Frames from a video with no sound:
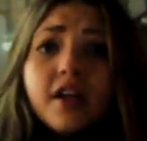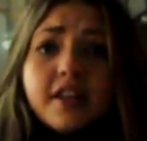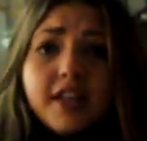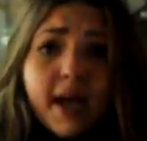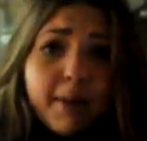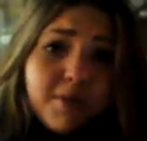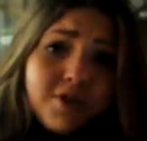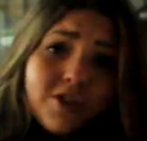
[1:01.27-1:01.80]

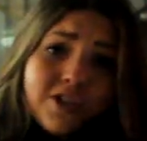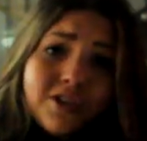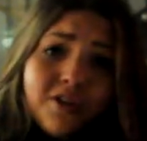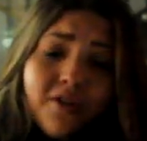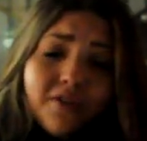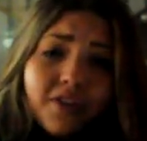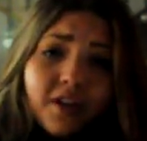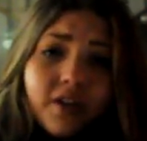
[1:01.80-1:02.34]
Да,
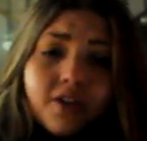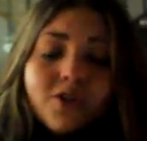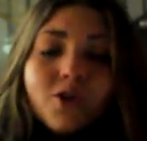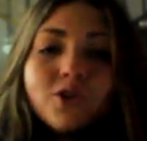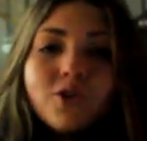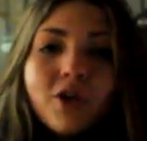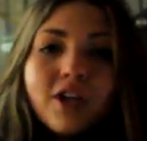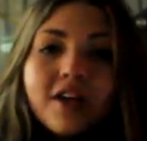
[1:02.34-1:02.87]
безусловно,
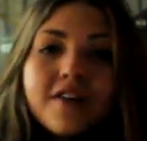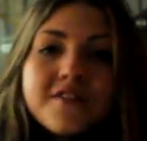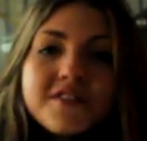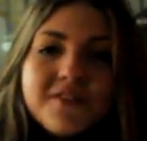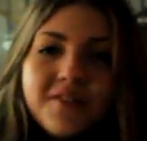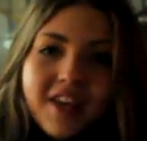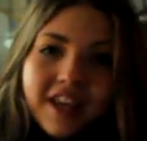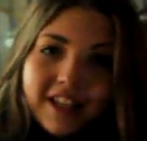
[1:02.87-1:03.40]
но только в
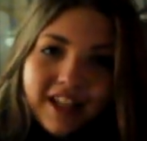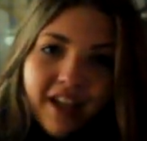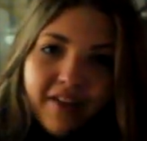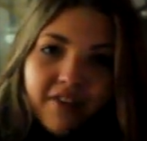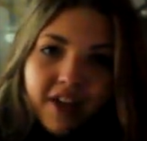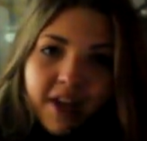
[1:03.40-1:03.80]
светлое